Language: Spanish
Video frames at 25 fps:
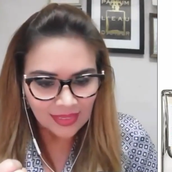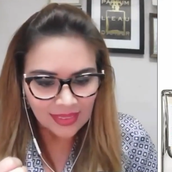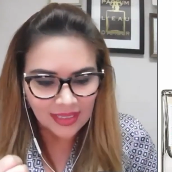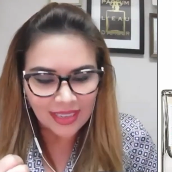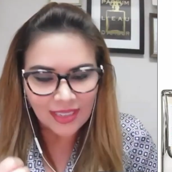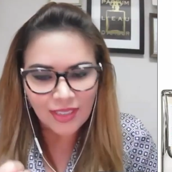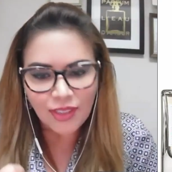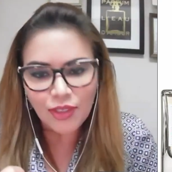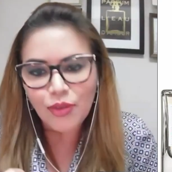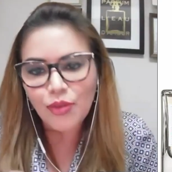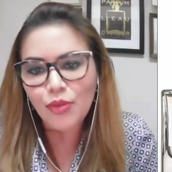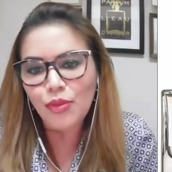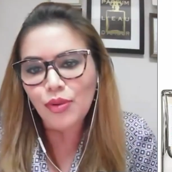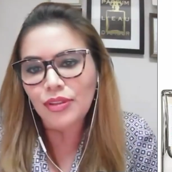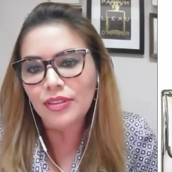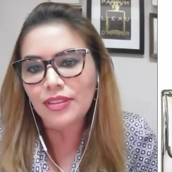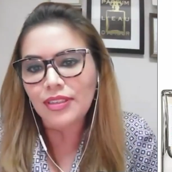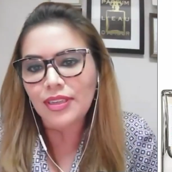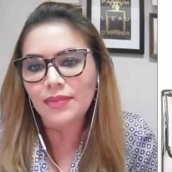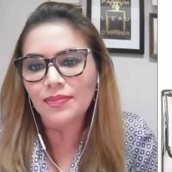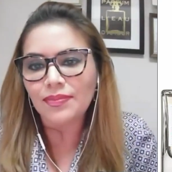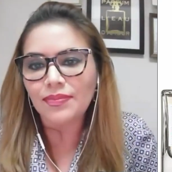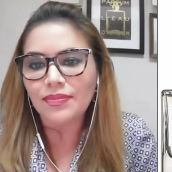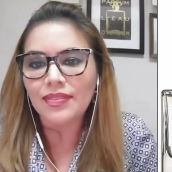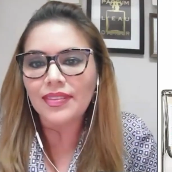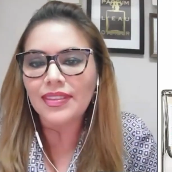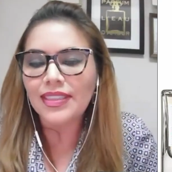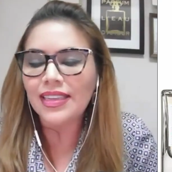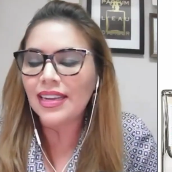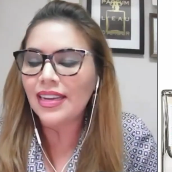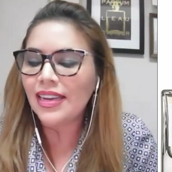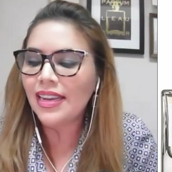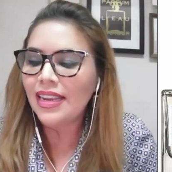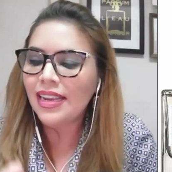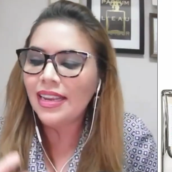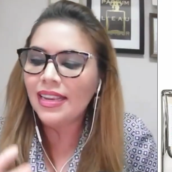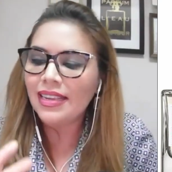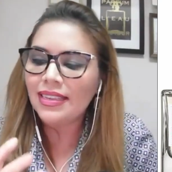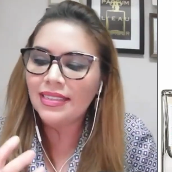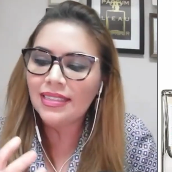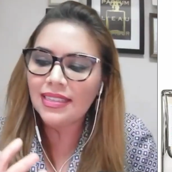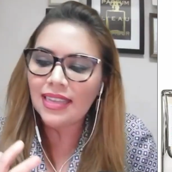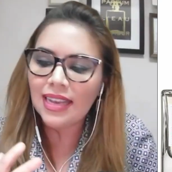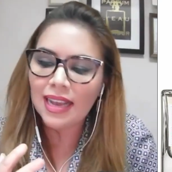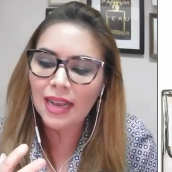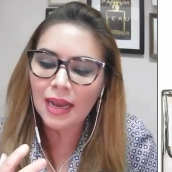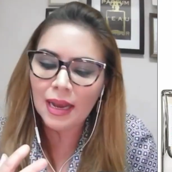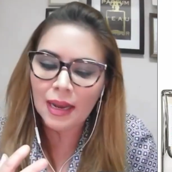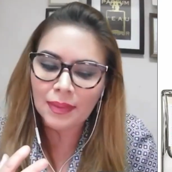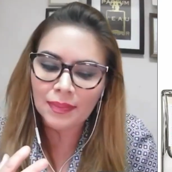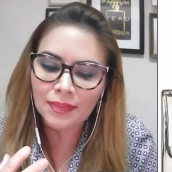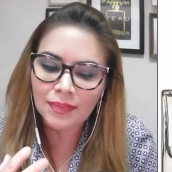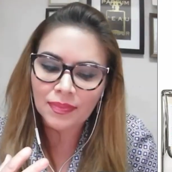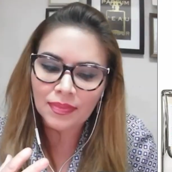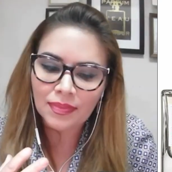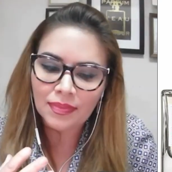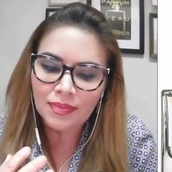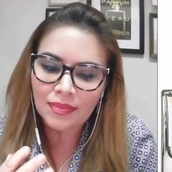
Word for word: es dulce, tiene esa,